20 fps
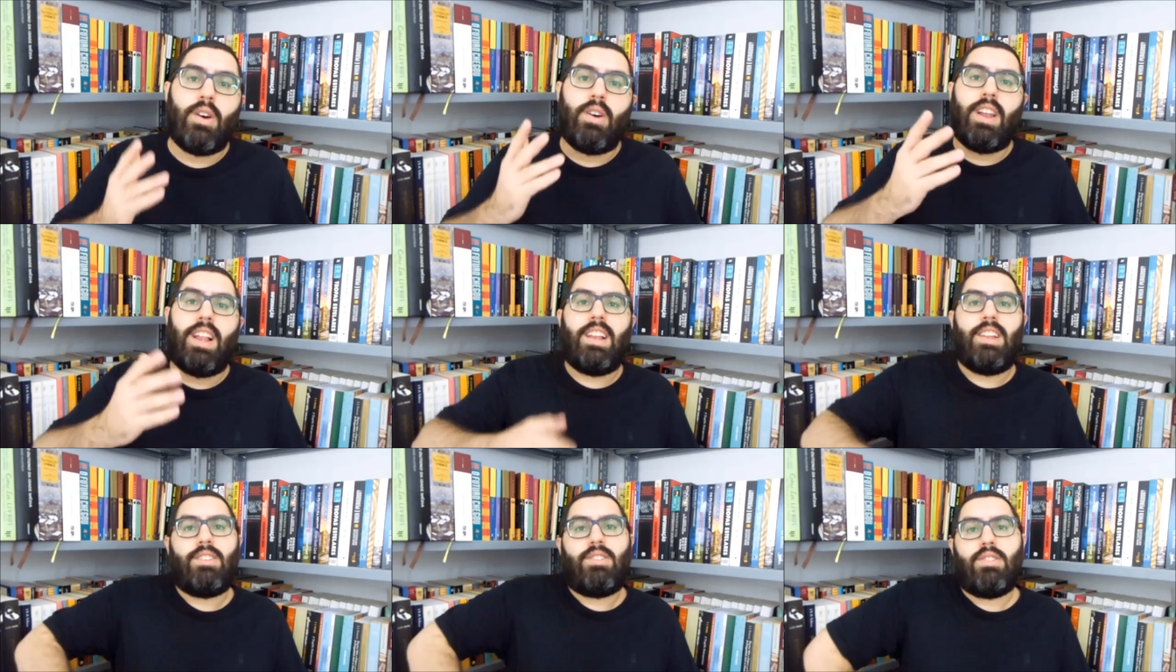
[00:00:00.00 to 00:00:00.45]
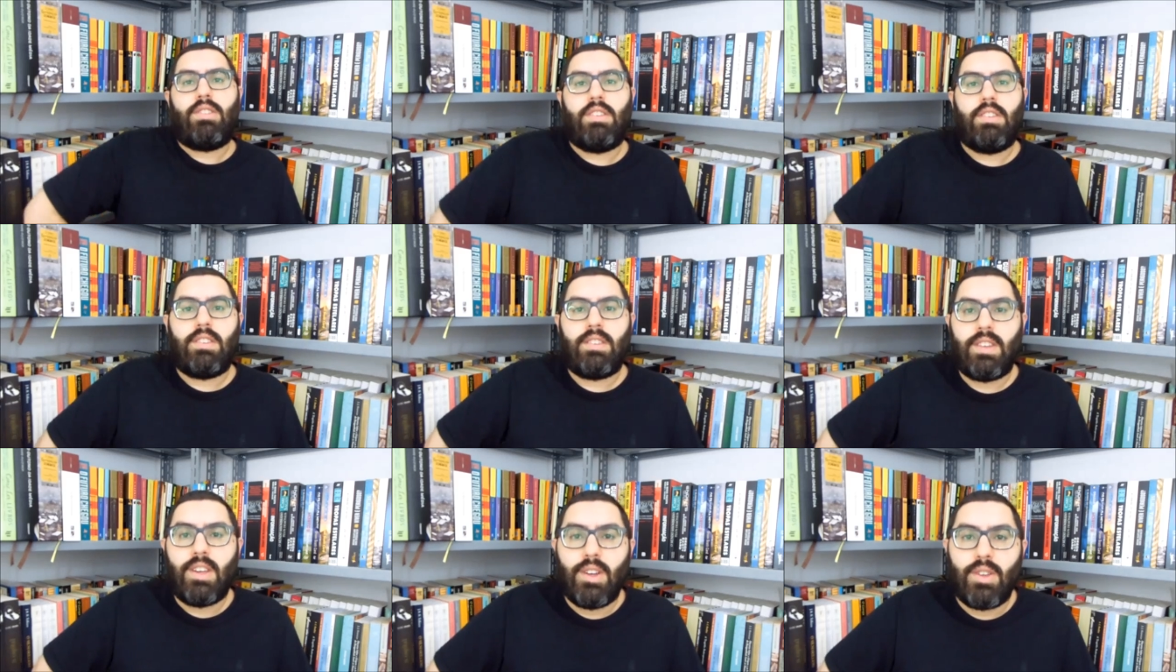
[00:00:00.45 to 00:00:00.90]
Olá,
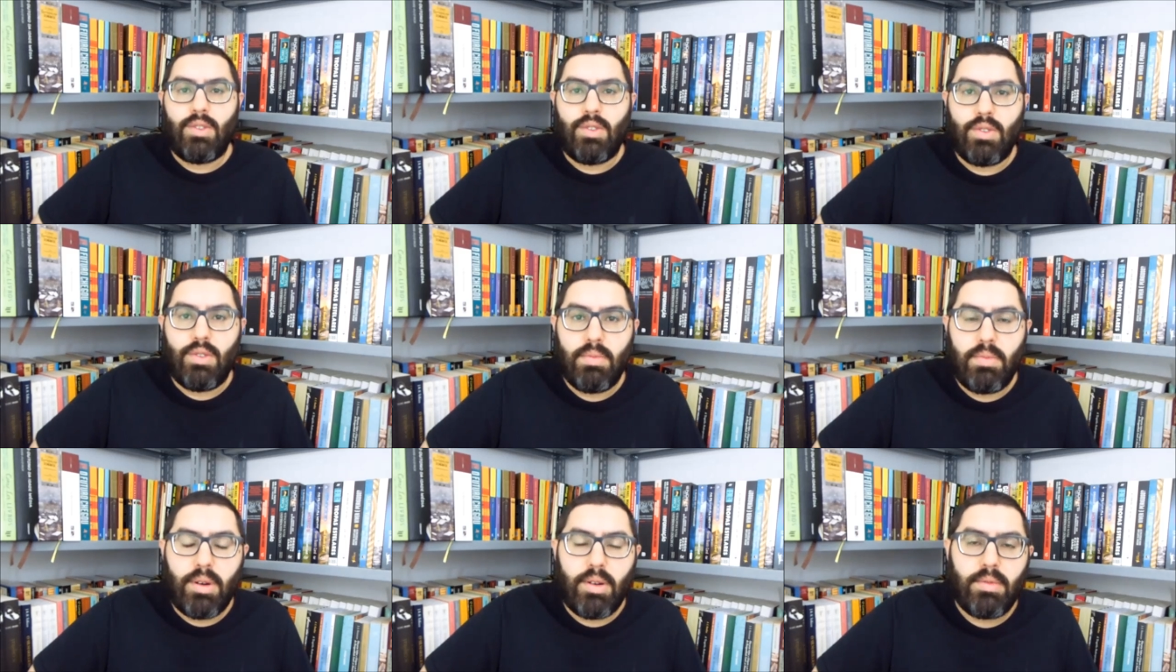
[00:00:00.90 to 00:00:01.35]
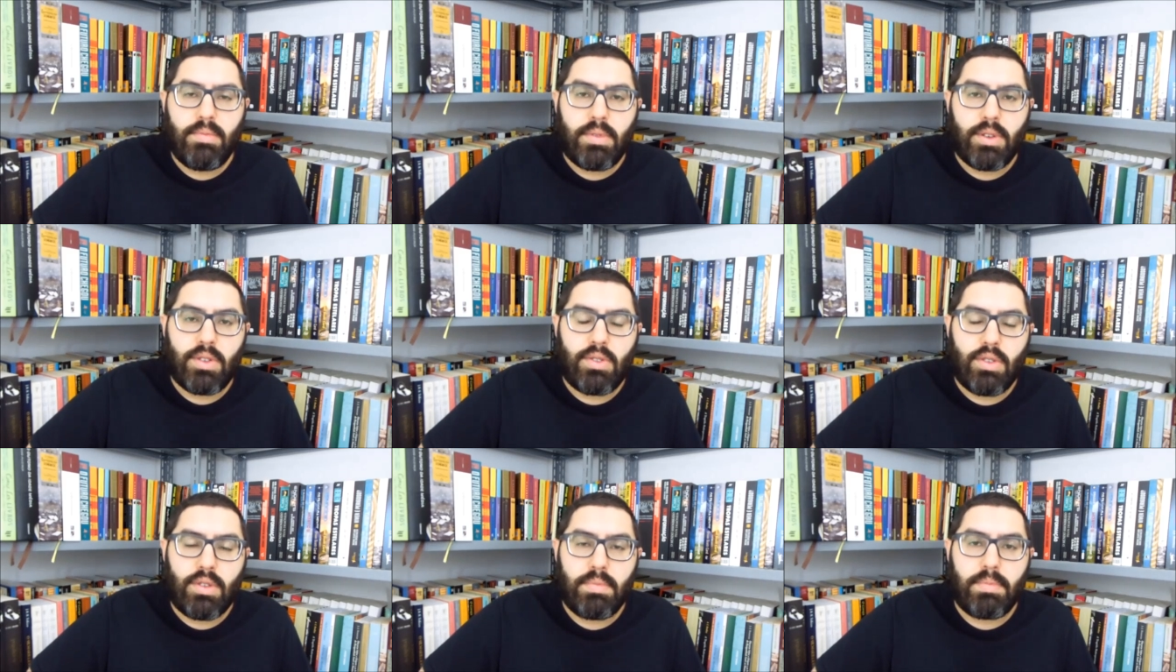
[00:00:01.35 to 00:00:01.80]
leitores, tudo bom?
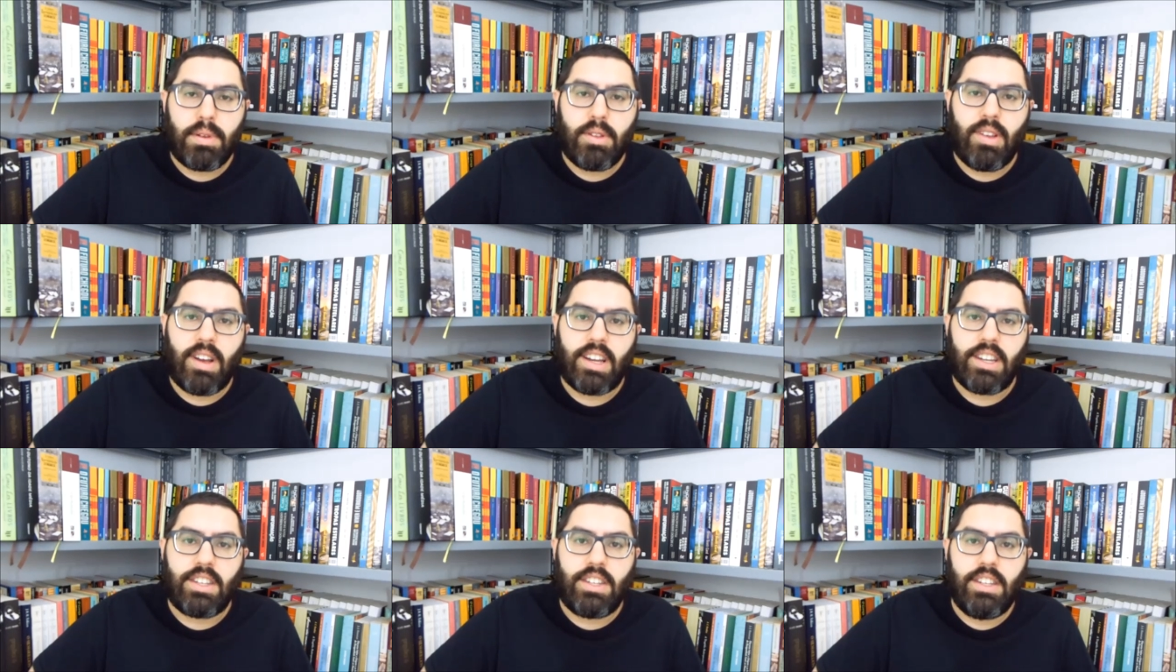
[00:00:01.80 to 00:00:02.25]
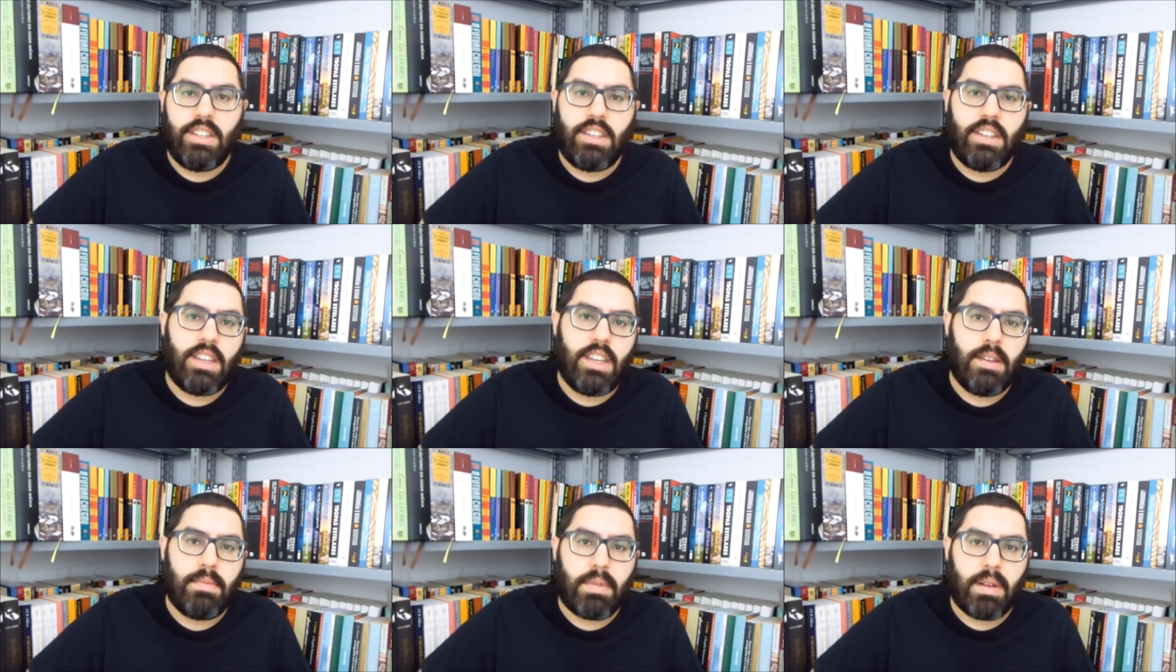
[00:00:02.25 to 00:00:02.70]
Professor Pedro Rachid
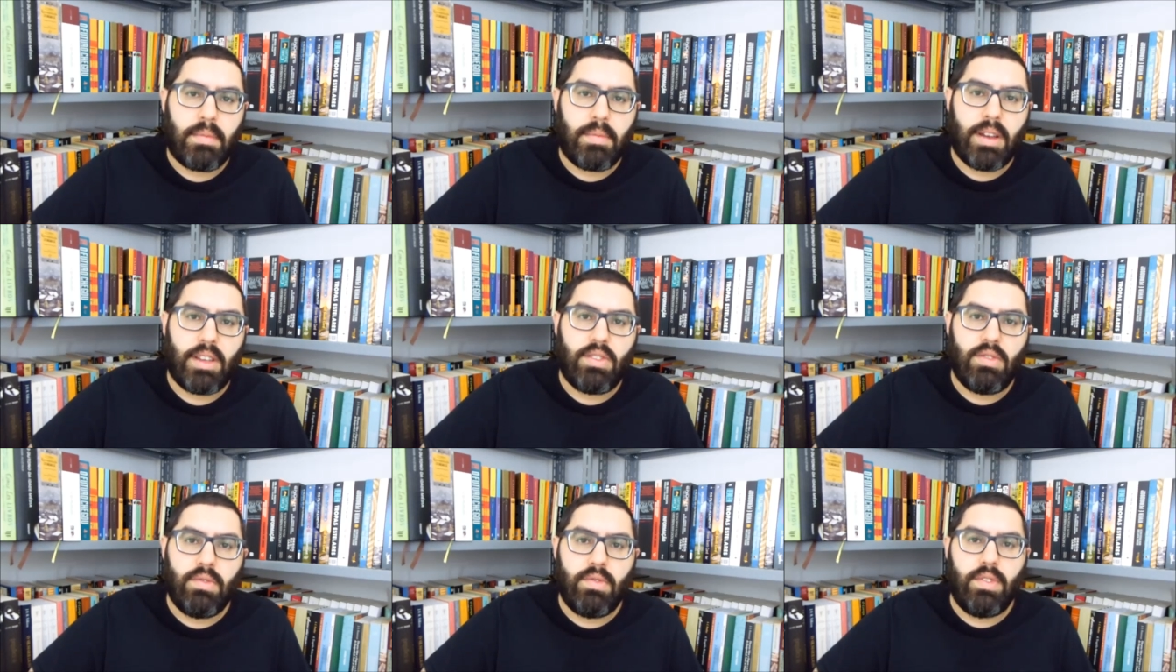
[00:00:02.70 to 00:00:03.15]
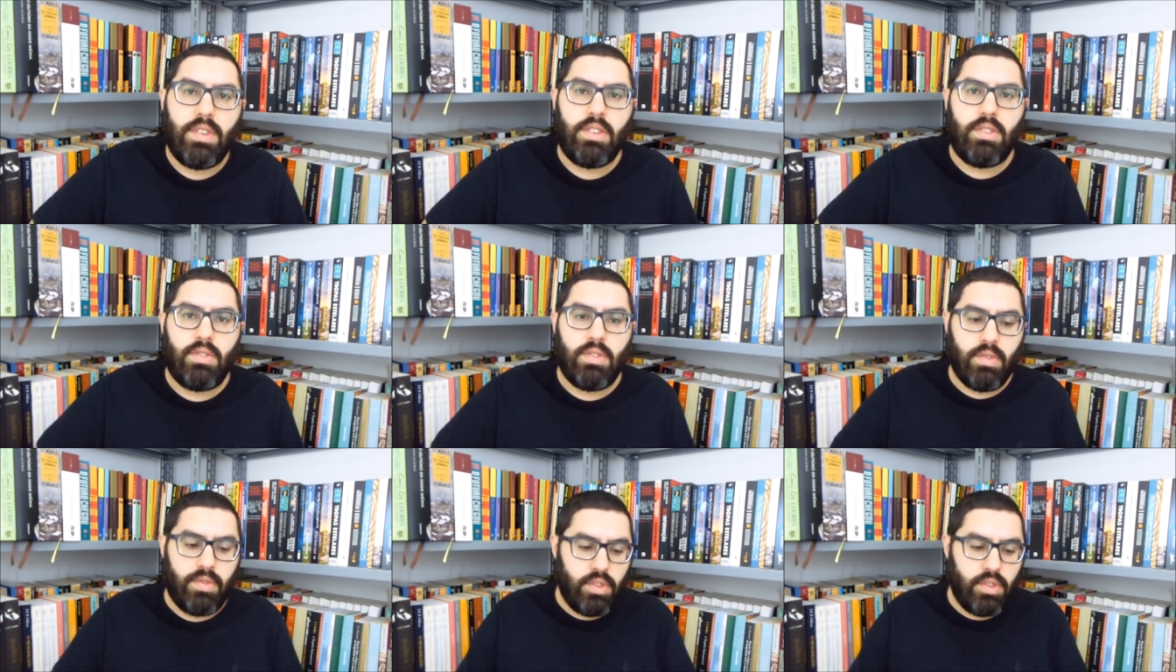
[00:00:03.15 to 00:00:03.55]
aqui para mais um vídeo.